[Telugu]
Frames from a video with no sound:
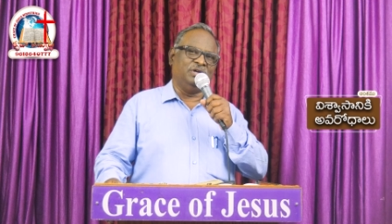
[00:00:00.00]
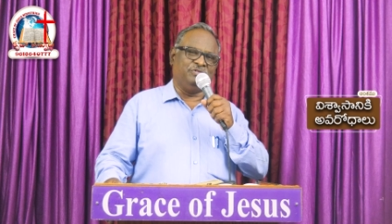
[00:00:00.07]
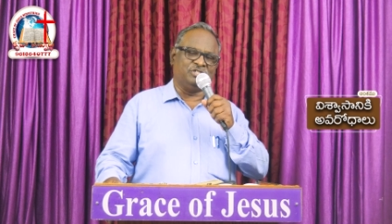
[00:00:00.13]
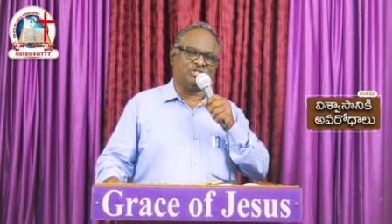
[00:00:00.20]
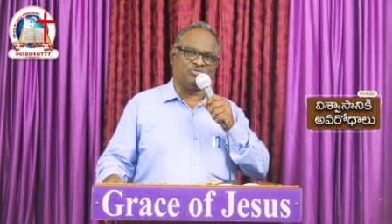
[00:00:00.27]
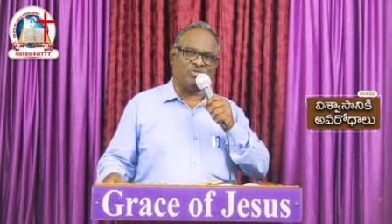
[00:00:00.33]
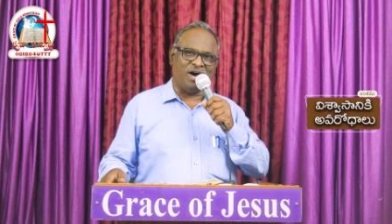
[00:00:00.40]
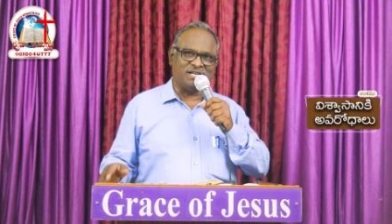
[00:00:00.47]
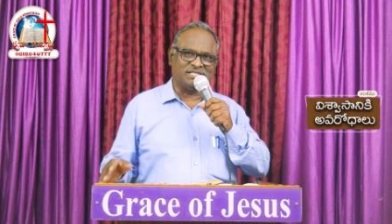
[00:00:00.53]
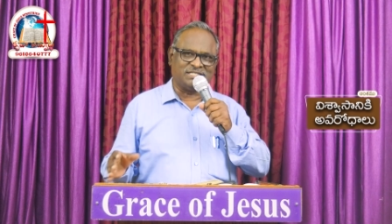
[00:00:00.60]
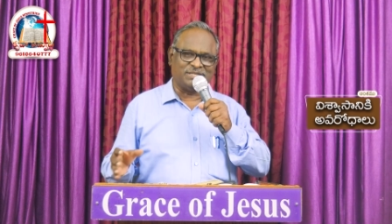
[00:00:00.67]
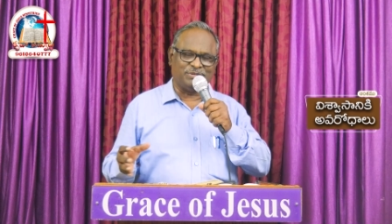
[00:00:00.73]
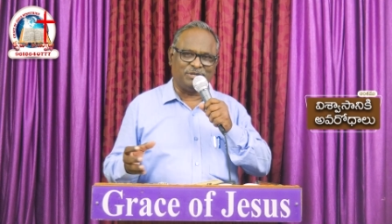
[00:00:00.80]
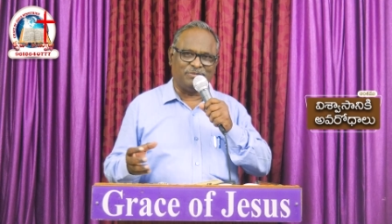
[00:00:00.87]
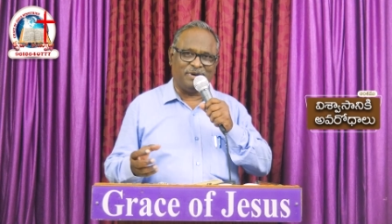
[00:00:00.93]

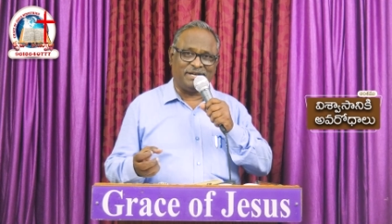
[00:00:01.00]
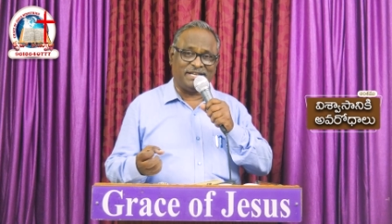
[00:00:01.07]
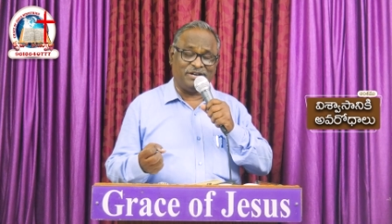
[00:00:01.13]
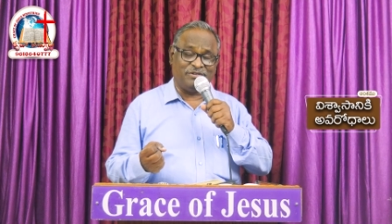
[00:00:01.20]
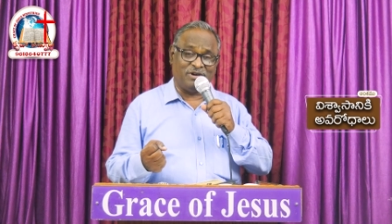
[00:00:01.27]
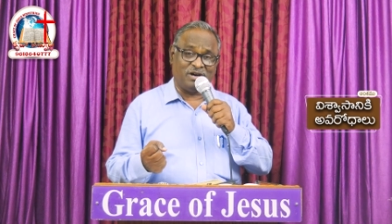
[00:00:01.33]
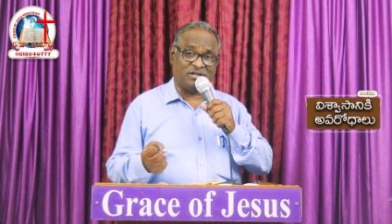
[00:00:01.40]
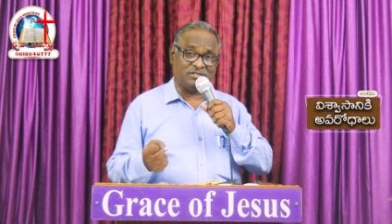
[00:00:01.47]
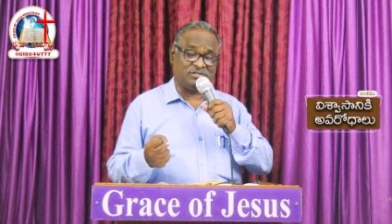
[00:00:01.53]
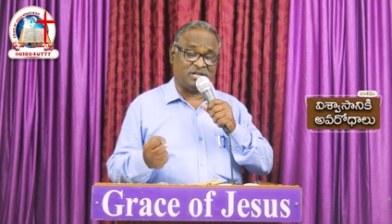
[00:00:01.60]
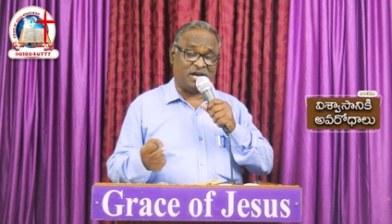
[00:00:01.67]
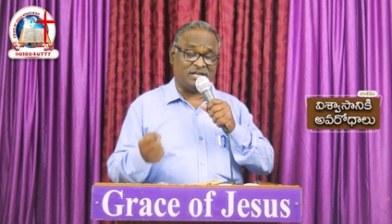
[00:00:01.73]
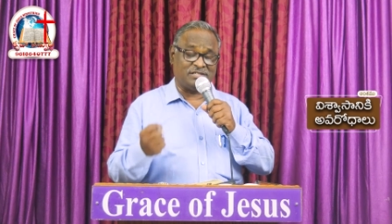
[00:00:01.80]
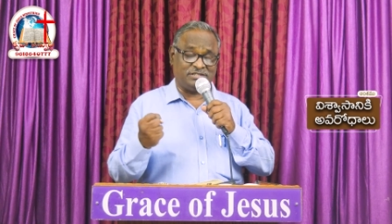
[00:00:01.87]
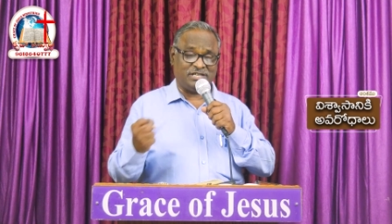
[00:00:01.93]
విశ్వాసమును బట్టి వారు
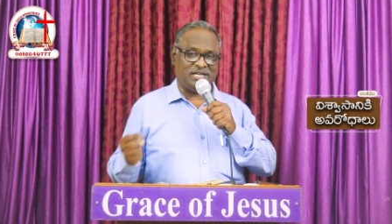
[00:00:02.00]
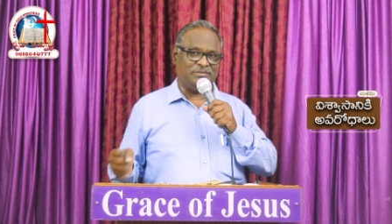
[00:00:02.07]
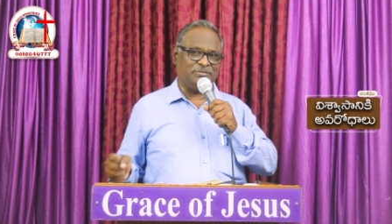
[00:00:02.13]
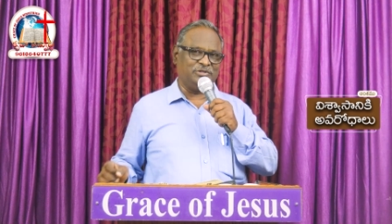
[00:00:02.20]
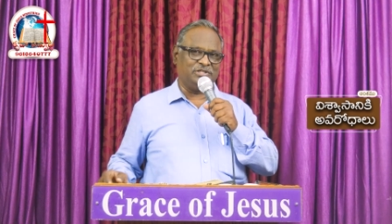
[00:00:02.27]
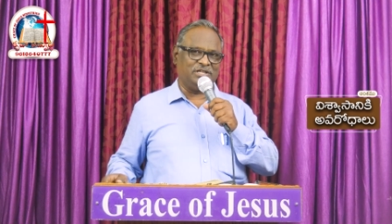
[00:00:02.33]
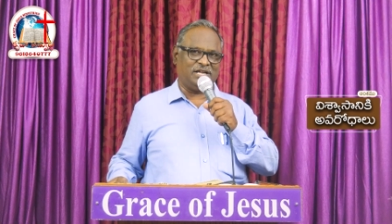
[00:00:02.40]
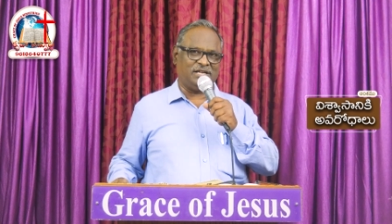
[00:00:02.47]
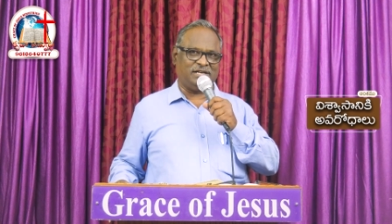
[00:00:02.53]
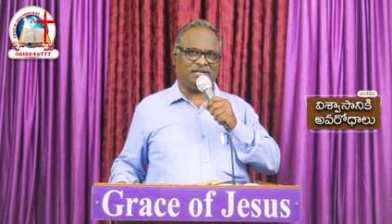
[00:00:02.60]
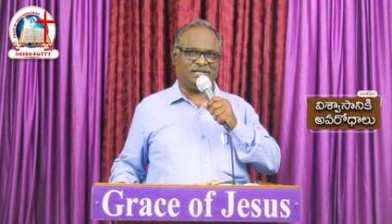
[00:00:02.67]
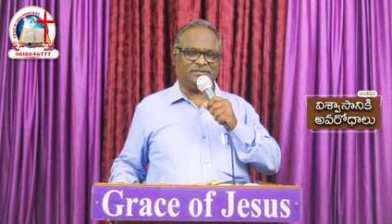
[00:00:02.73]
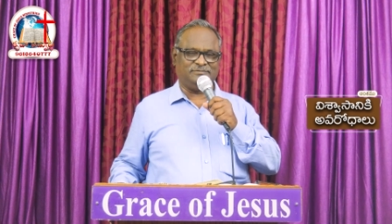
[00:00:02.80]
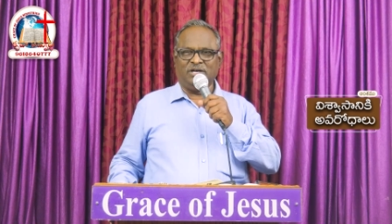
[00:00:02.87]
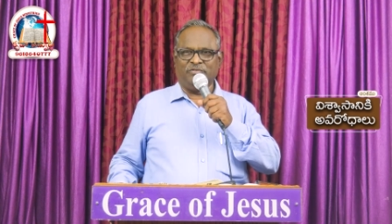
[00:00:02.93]
సాక్ష్యాన్ని పొందినారట